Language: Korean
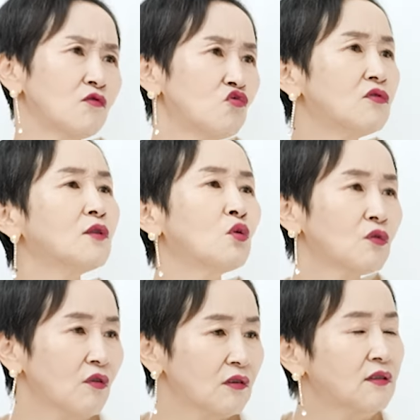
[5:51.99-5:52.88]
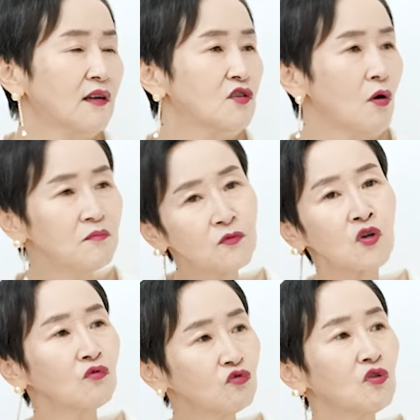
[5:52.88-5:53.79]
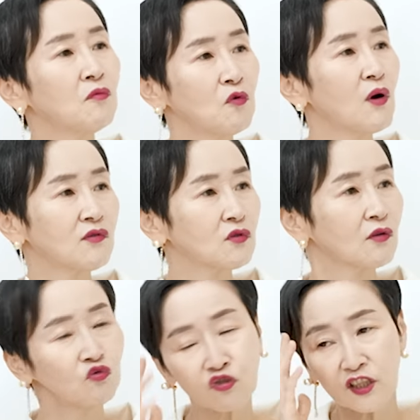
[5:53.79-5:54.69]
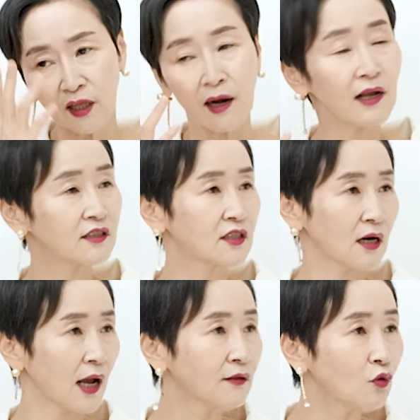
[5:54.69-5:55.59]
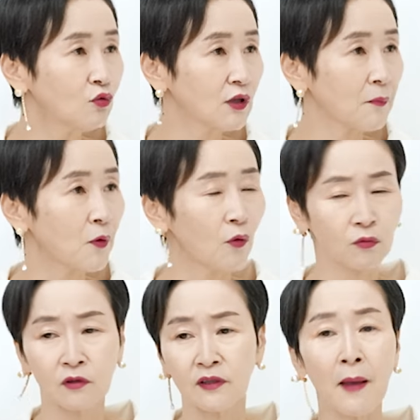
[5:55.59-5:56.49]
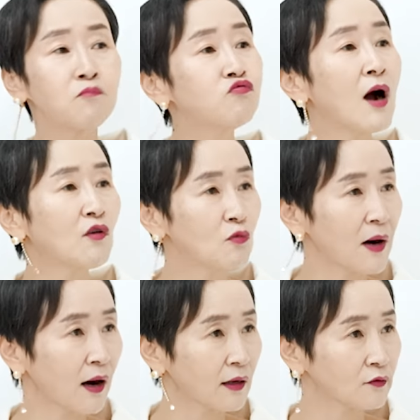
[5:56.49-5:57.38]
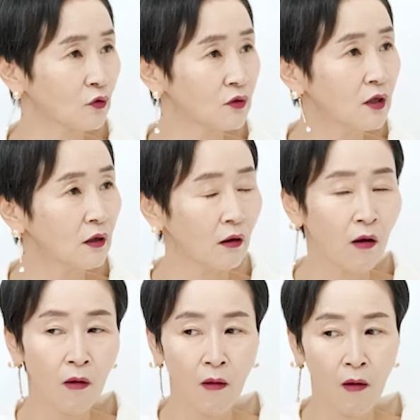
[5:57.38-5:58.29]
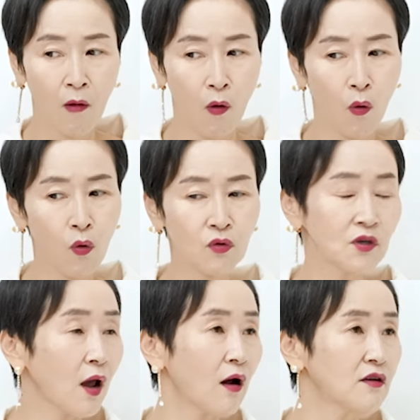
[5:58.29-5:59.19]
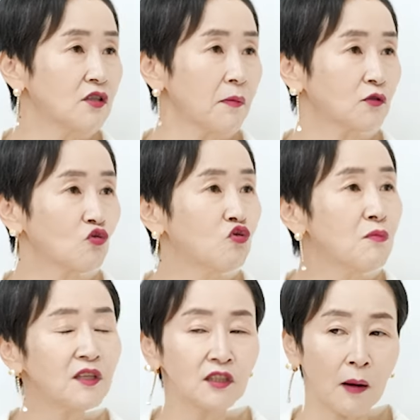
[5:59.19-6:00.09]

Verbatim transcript: 윤 대통령이 그 당시 엄청 두려움이 올라왔을 거예요. 눈이 달라지잖아. 한동훈 대표를 내 부하로만 알았더니 오 얘가 이제부터 국민이